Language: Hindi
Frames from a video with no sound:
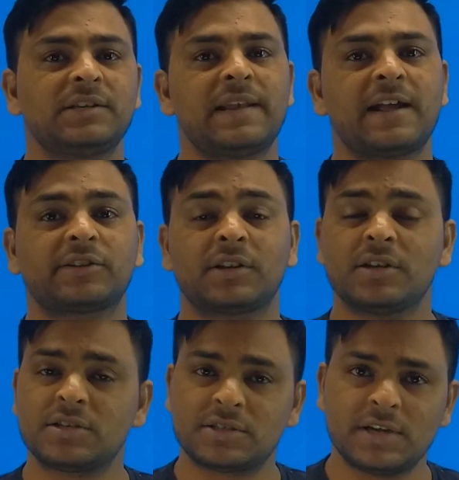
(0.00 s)
लेक्चर
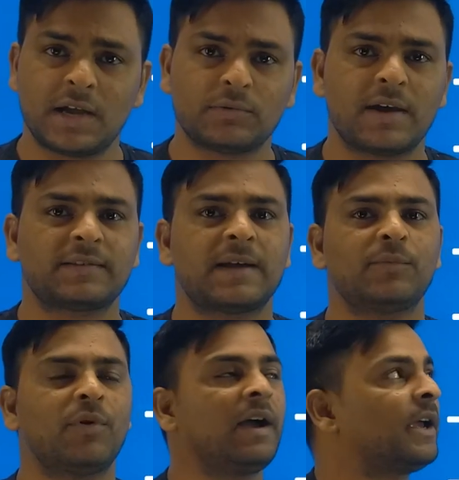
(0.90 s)
हिस्ट्री का जो एग्ज़ाम
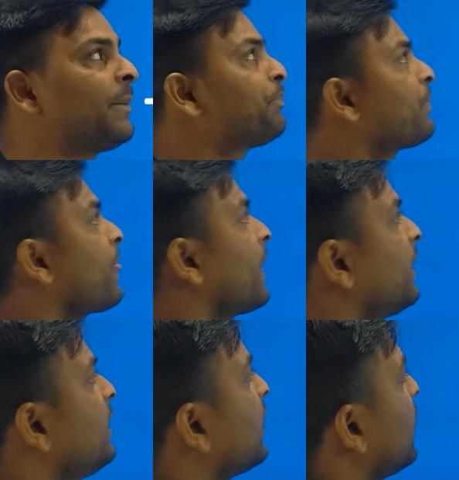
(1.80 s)
हुआ है
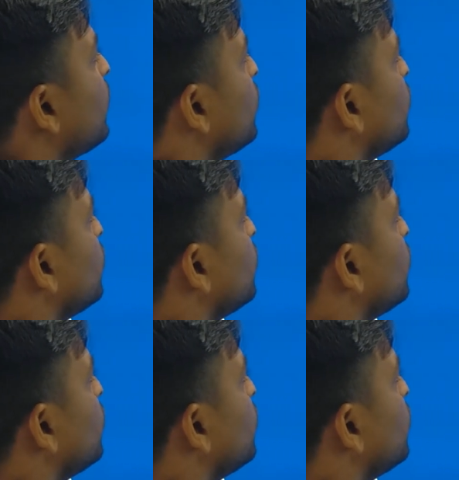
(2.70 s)
ठीक है